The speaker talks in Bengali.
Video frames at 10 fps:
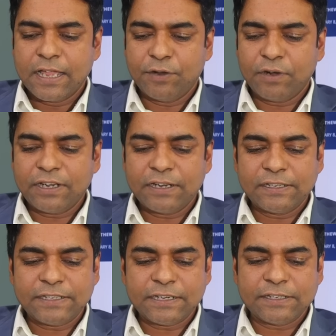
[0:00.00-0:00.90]

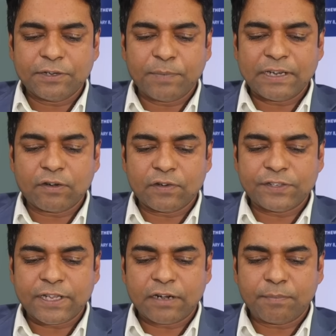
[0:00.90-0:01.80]
United States remain
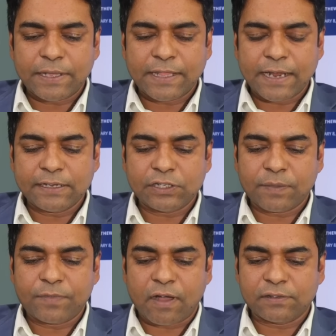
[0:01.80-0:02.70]
concerned by the
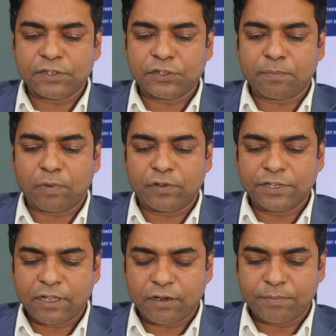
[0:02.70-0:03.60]
arrest of thousands of
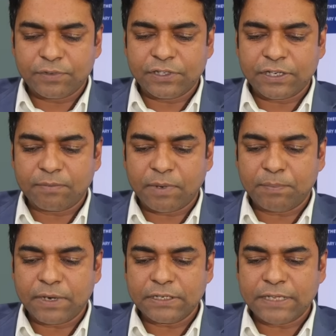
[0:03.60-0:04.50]
political opposition
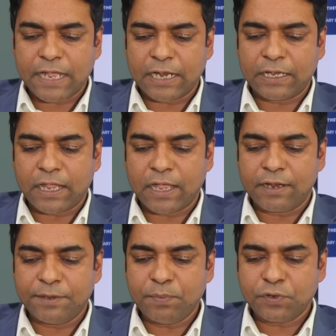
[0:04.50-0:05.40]
members and
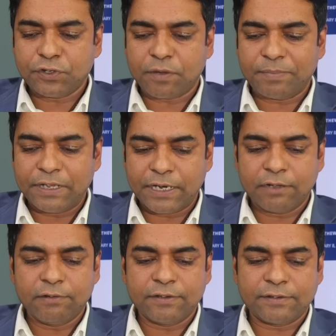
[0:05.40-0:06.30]
the reports of
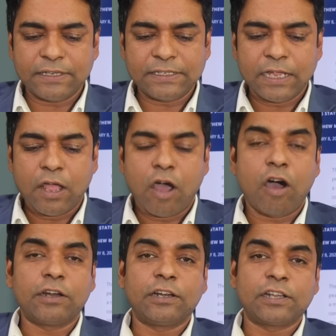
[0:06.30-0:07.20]
irregularities
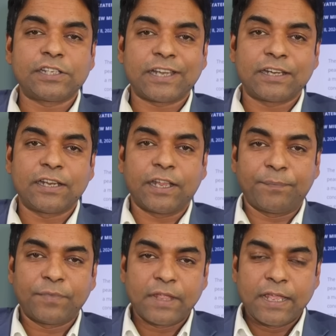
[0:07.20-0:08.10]
on election day.
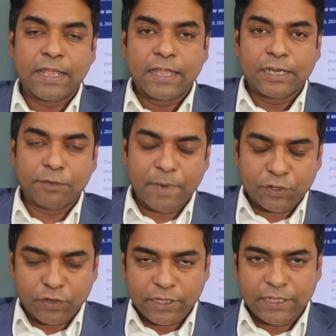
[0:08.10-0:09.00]

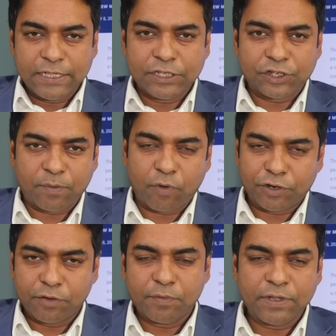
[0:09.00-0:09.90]
নির্বাচনের দিন যেসব
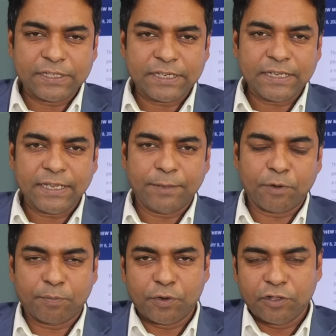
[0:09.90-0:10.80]
অনিয়ম হয়েছে
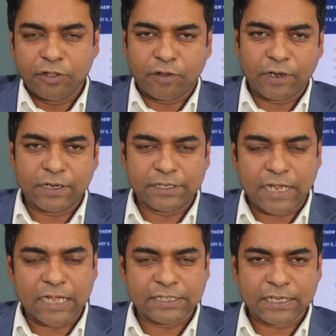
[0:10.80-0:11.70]
এবং বিরোধী দলের যে
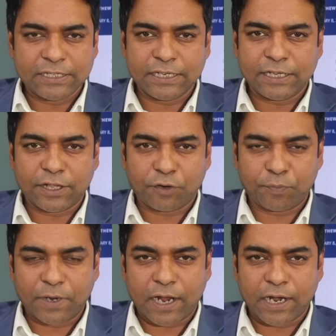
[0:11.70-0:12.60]
হাজার হাজার
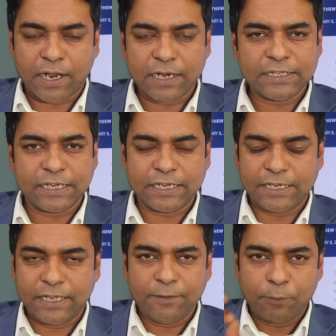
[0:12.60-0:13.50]
নেতাকর্মী কারাগারে সেটি
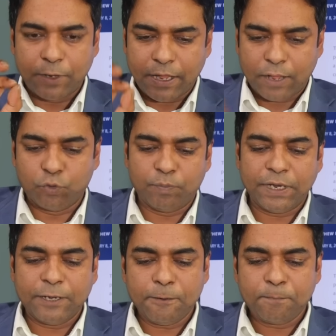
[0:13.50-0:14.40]
নিয়ে
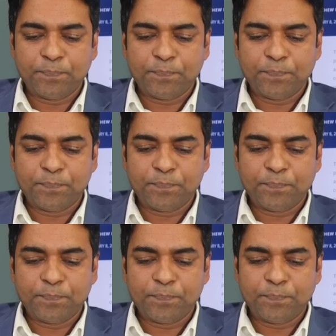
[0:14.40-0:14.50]
উদ্বিগ্ন